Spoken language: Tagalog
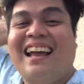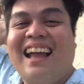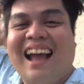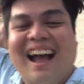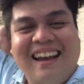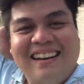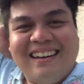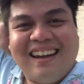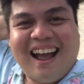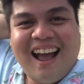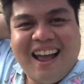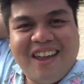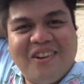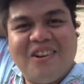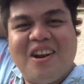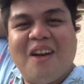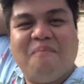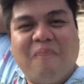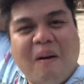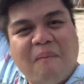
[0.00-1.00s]
Daghan kaayo
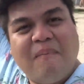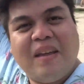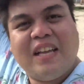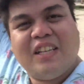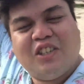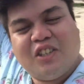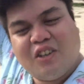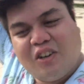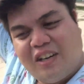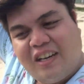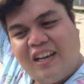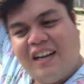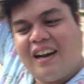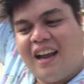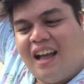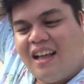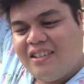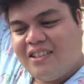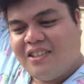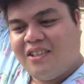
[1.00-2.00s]
nagpa-picture
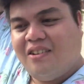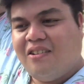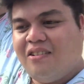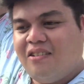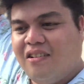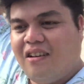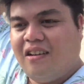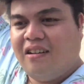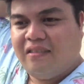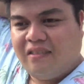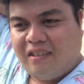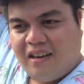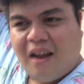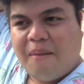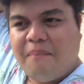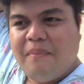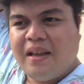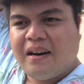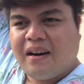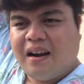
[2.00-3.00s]
dira. So,
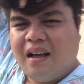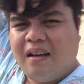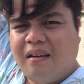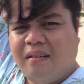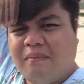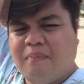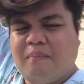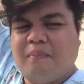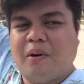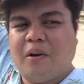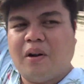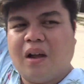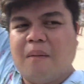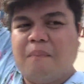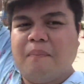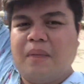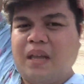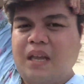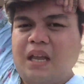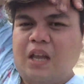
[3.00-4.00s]
lamira. Pero
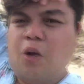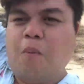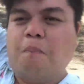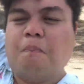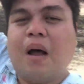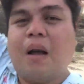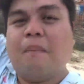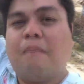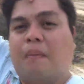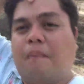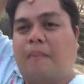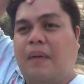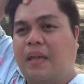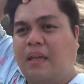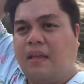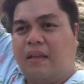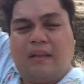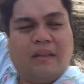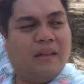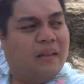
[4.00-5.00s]
kami, giyupak kami.
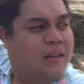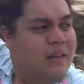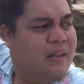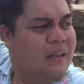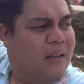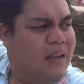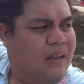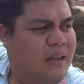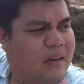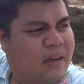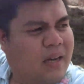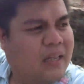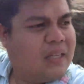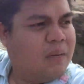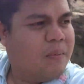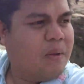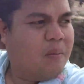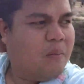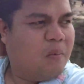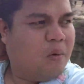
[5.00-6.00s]
Di sa
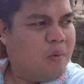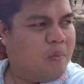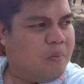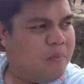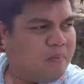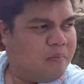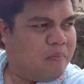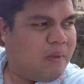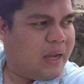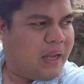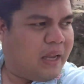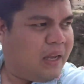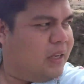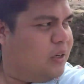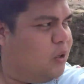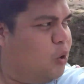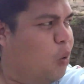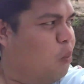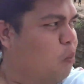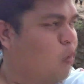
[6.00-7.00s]
may mo
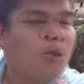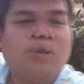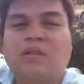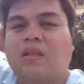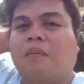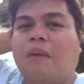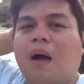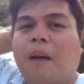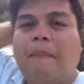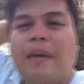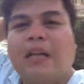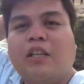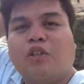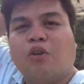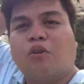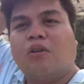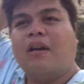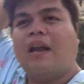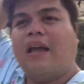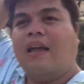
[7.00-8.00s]
makigdumog sa mga
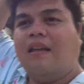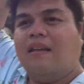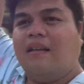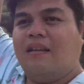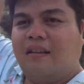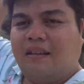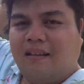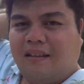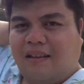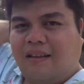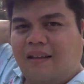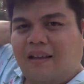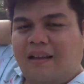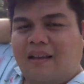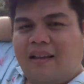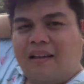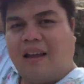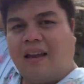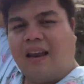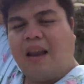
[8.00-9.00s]
picture dahil.
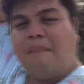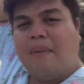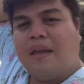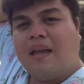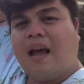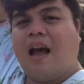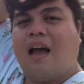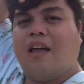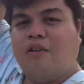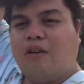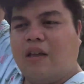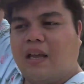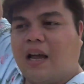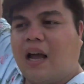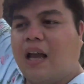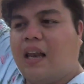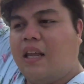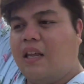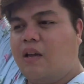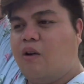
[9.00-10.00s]
Kailan mi kaayo
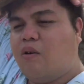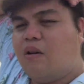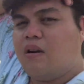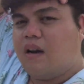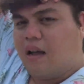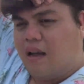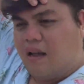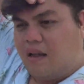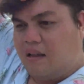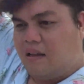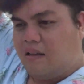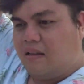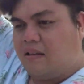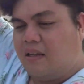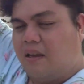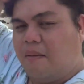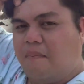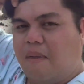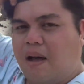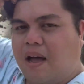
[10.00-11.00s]
ikaligo na.
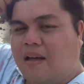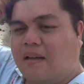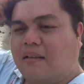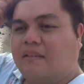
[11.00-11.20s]
Diba?